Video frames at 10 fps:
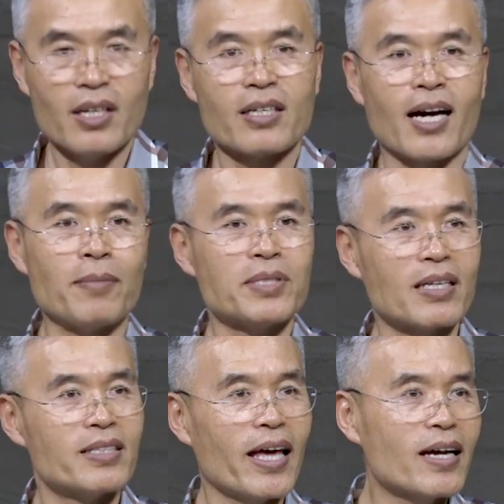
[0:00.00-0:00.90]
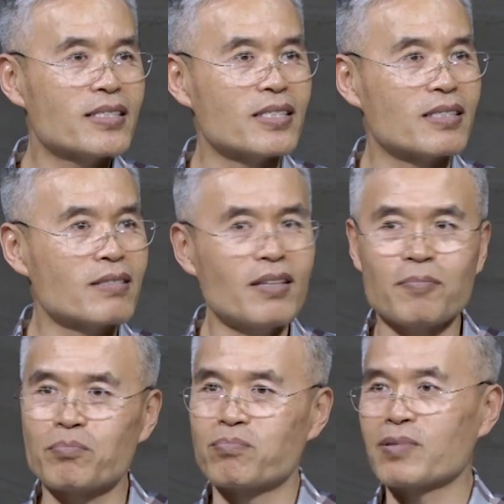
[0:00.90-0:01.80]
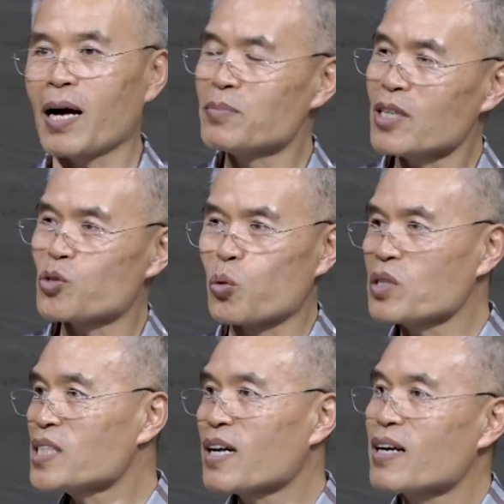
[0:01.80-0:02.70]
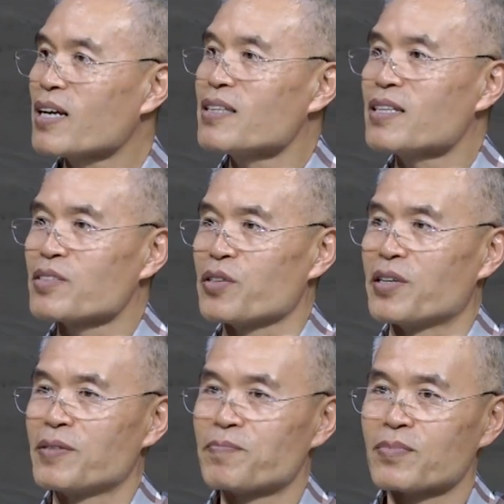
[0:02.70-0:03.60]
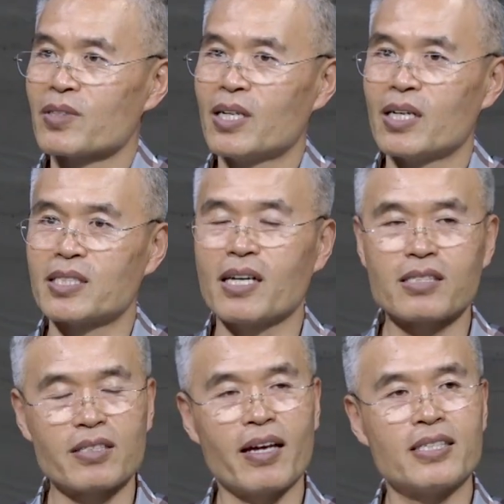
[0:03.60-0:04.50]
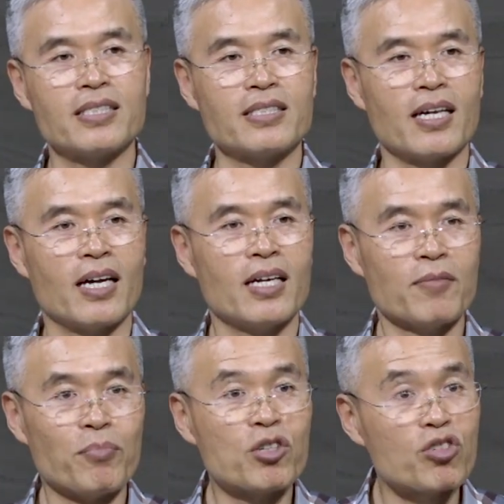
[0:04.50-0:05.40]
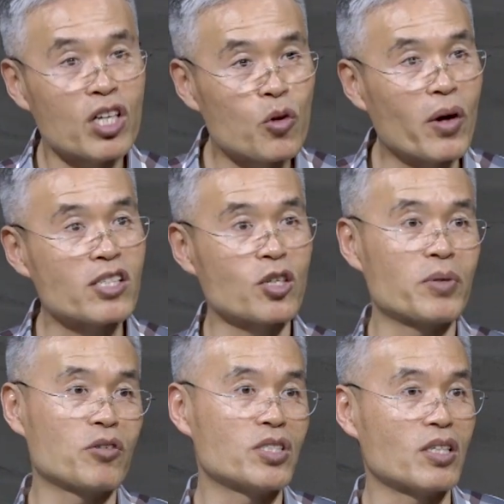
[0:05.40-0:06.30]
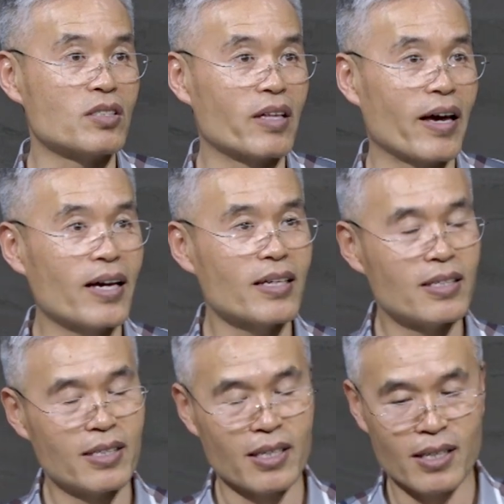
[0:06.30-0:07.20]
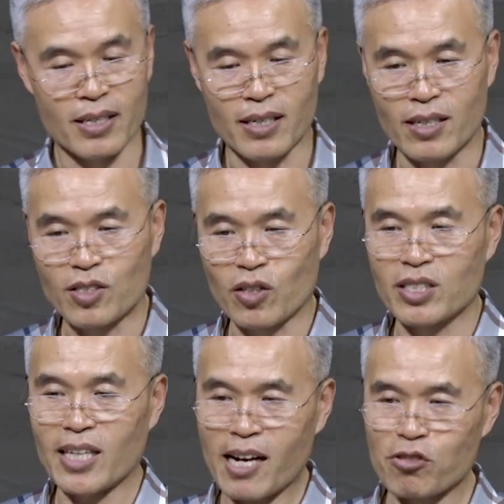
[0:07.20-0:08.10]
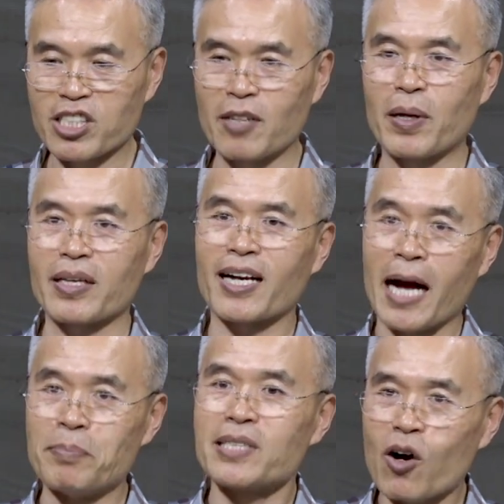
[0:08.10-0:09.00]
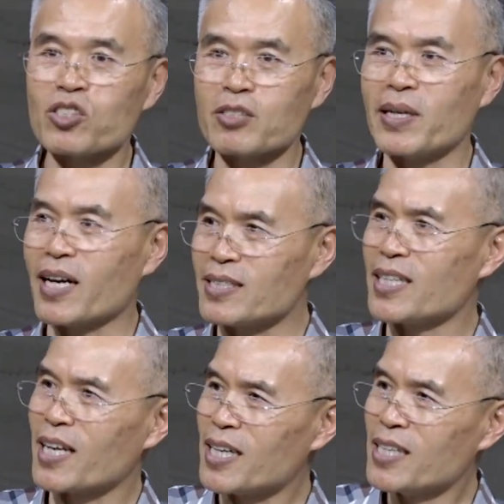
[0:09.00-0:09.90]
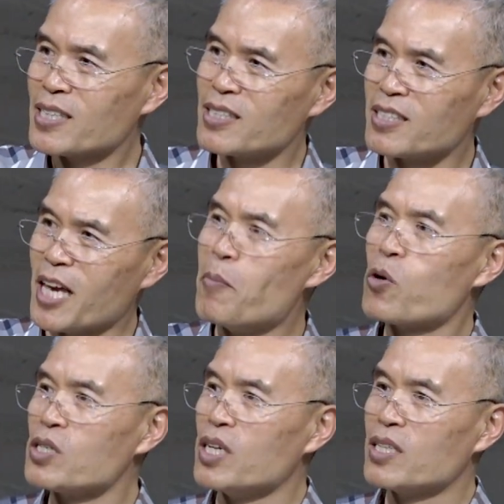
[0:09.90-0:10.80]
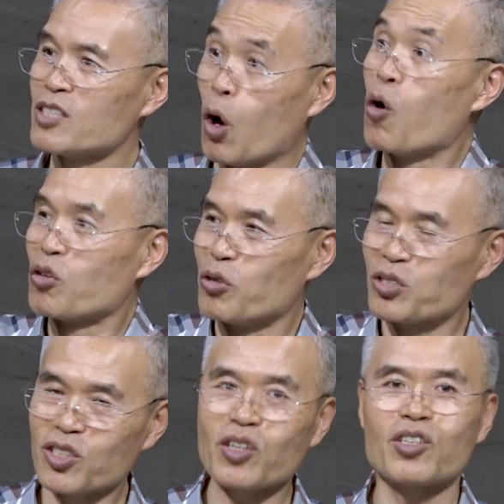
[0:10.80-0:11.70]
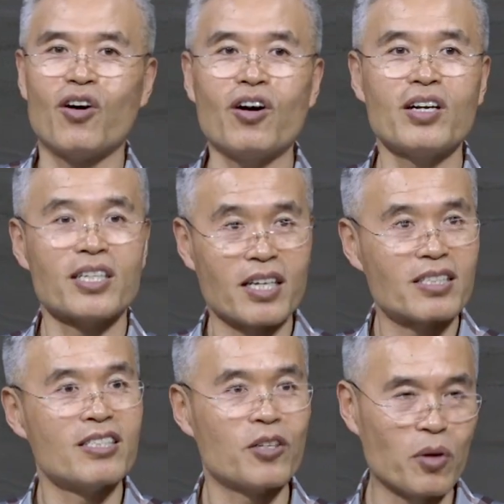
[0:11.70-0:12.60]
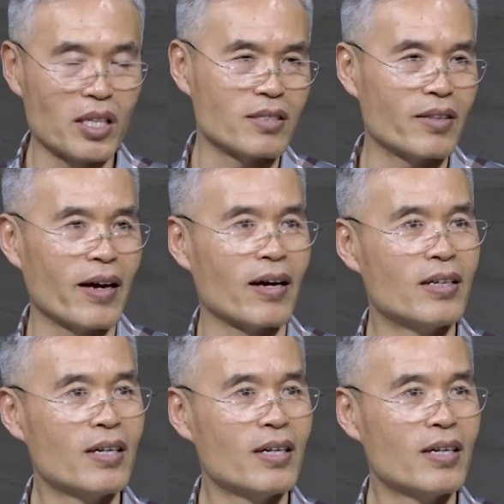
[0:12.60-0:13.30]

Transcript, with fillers: 감사는 해야지. 근데 감사할 조건이 생각이 안 나는 거예요. 제가 그때는 이제 미국인 교회를 섬기고 있었는데, 어, 저는 이제 한국 사람들에게 감사 헌금에다 가 이제 그 제목을 영어로 써서 이렇게 드리곤 했는데,